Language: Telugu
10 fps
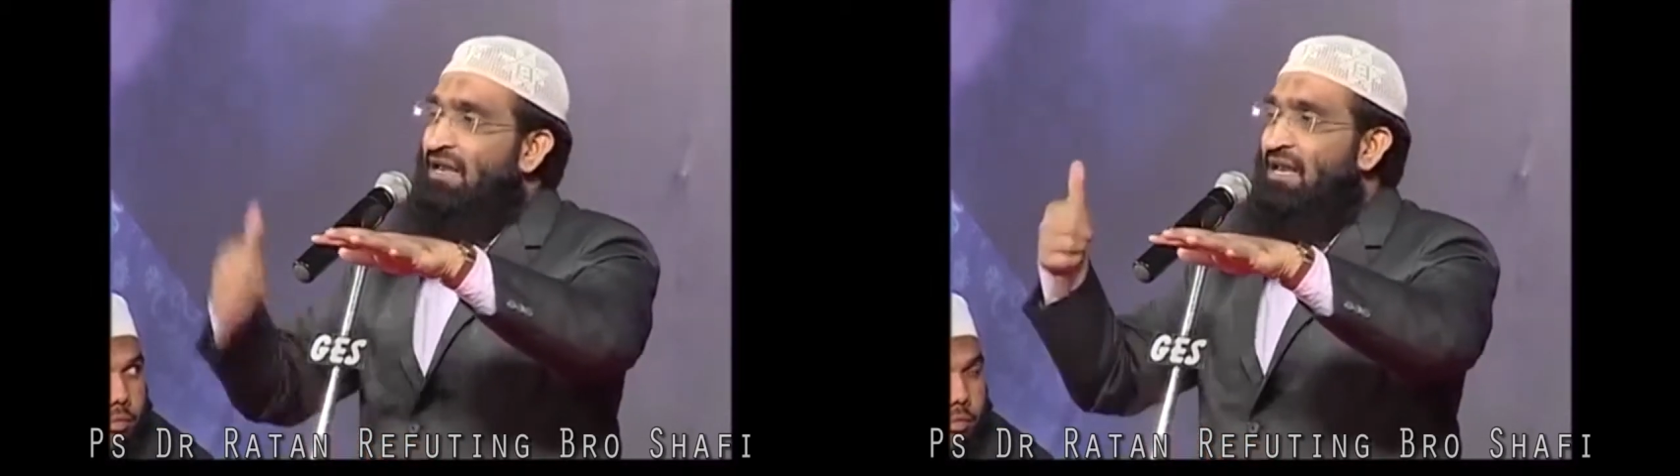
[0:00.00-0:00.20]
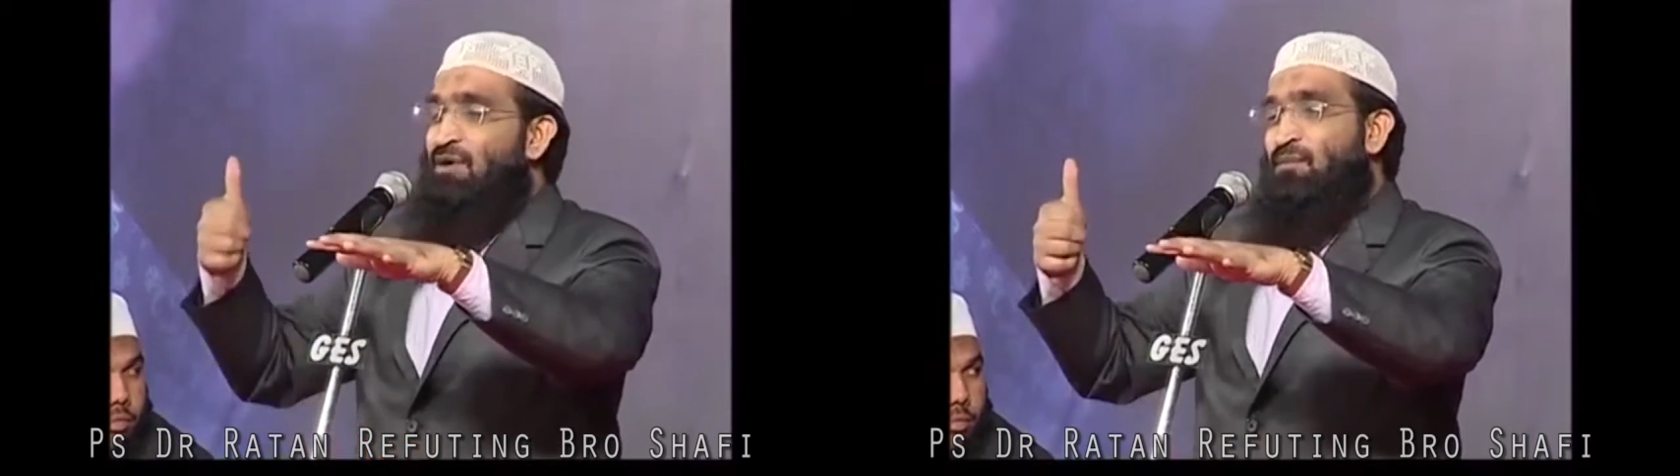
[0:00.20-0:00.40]

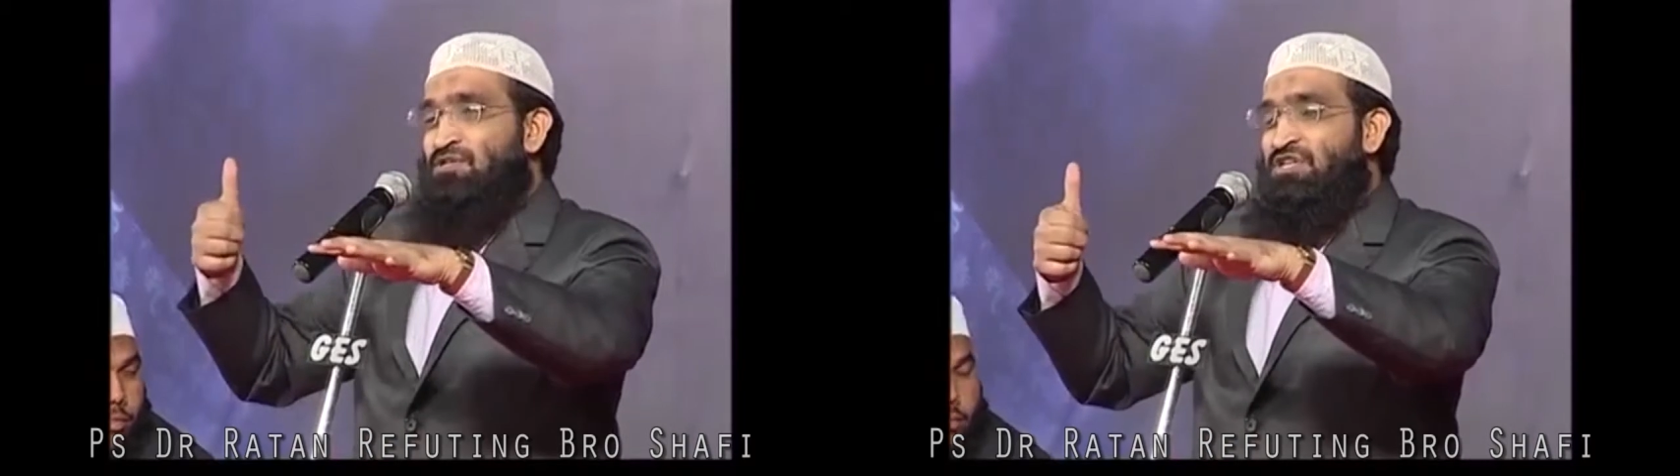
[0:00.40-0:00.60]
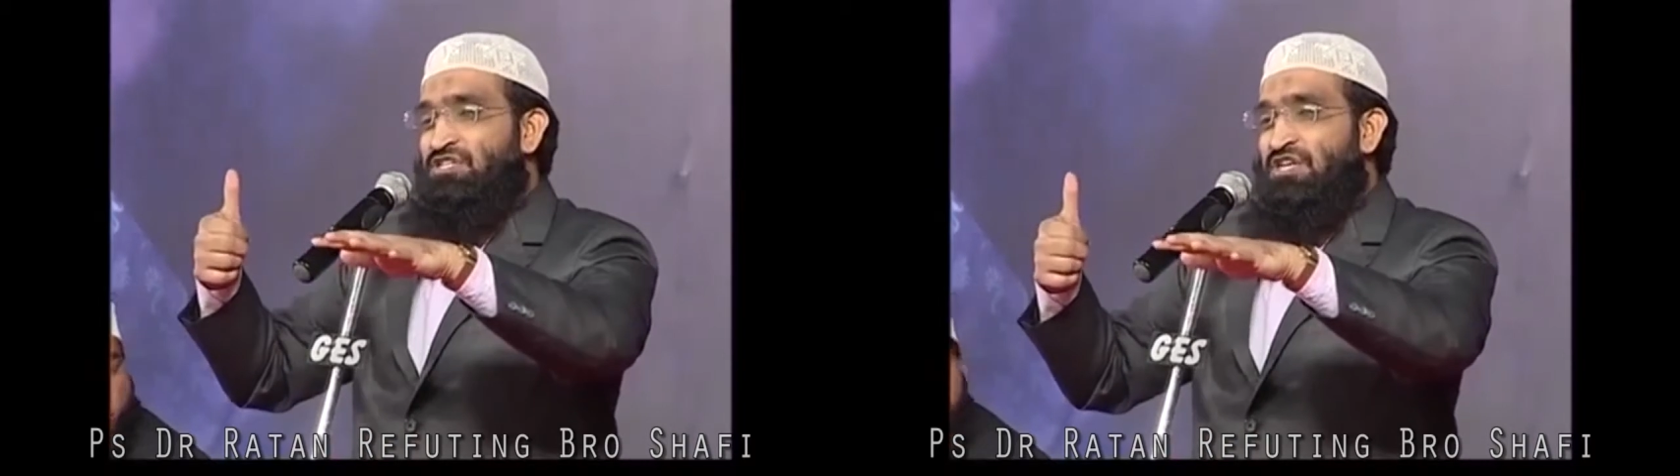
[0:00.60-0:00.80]
అన్నని
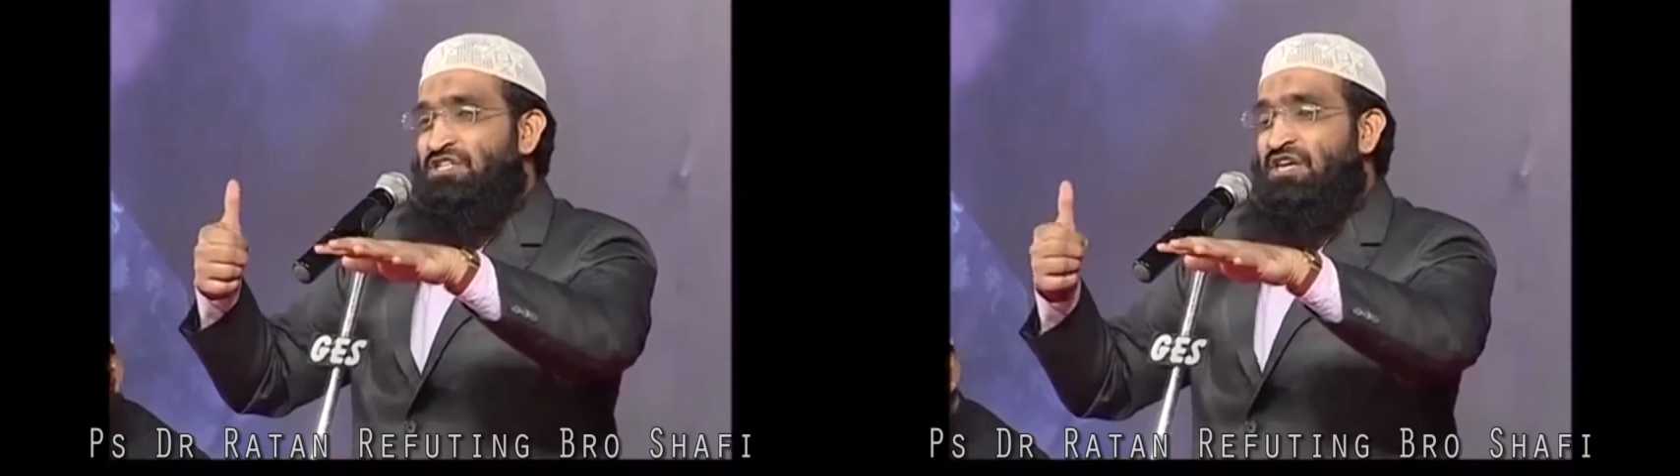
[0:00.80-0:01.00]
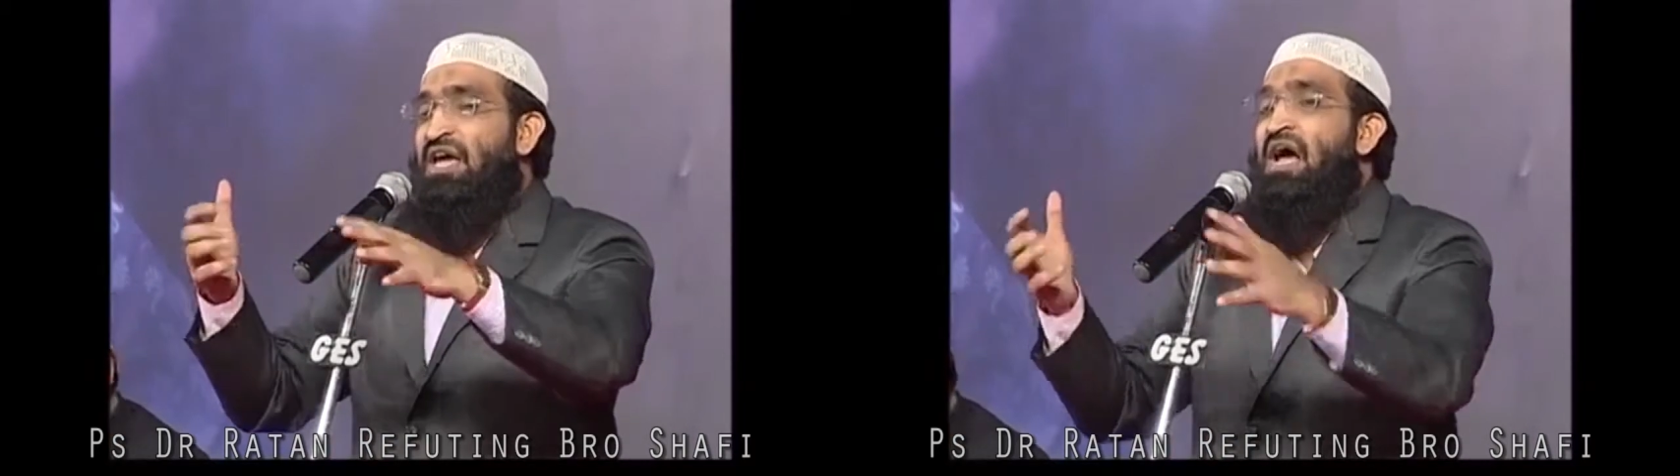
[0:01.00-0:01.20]
మోసం
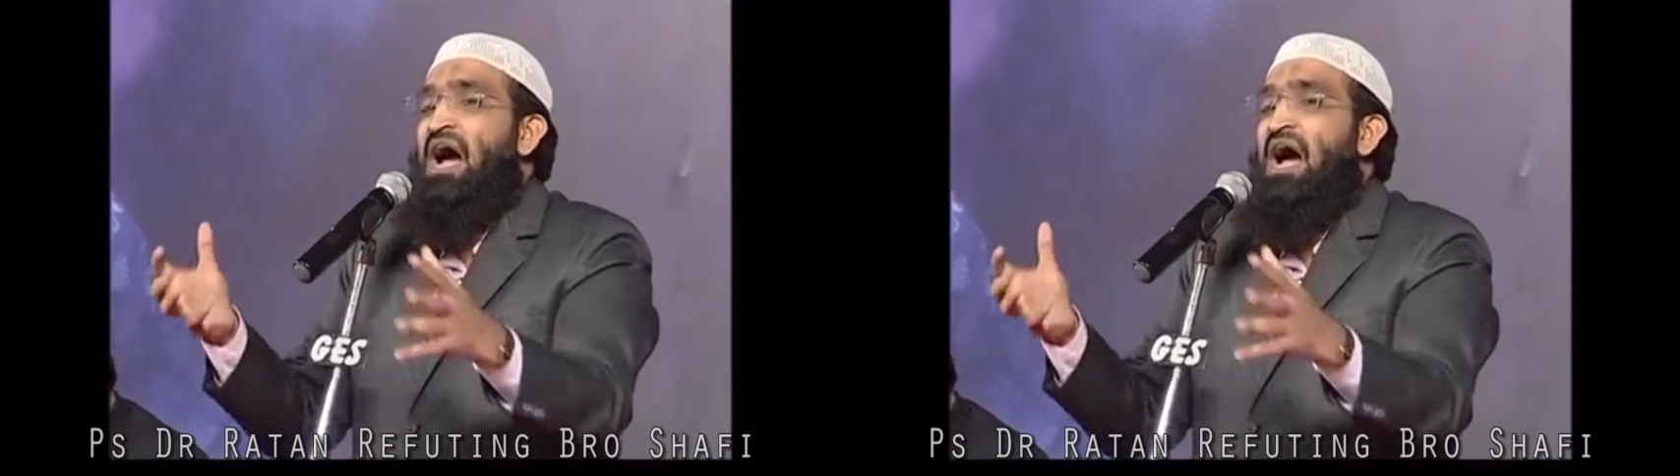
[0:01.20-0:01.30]
చేసి